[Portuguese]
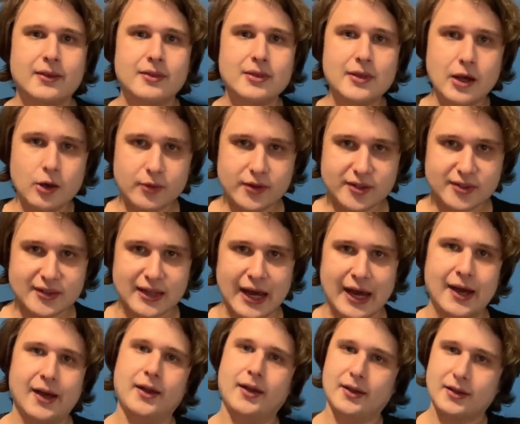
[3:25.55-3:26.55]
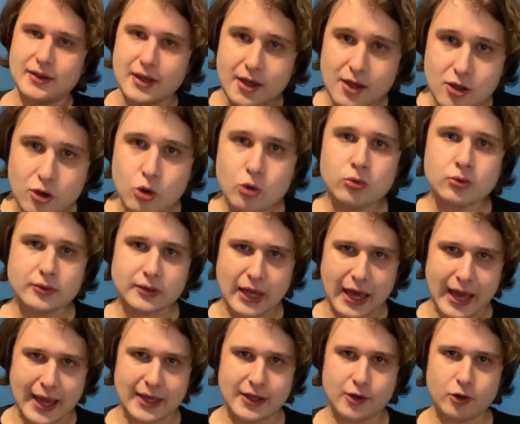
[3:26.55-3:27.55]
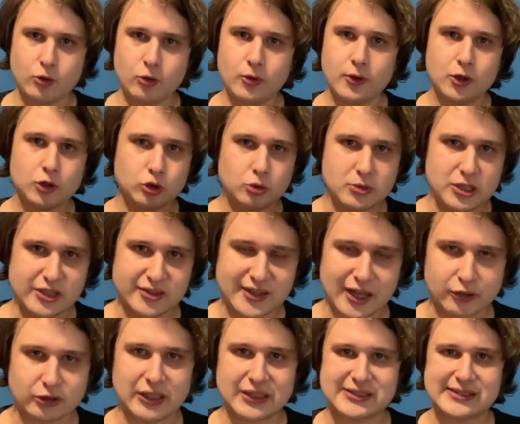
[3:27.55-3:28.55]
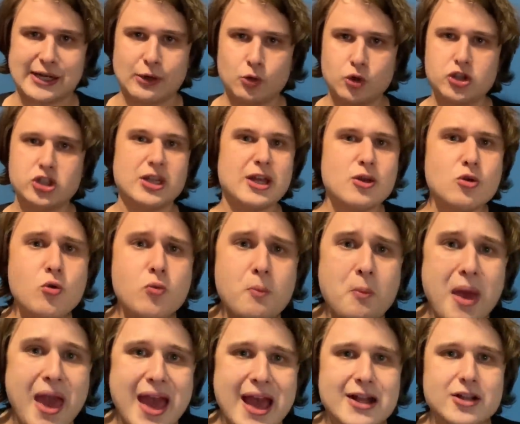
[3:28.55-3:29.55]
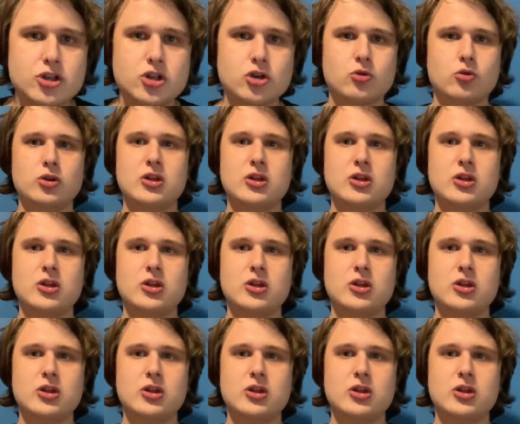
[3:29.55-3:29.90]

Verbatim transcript: não está nenhum técnico do Ministério da Saúde, nenhum médico,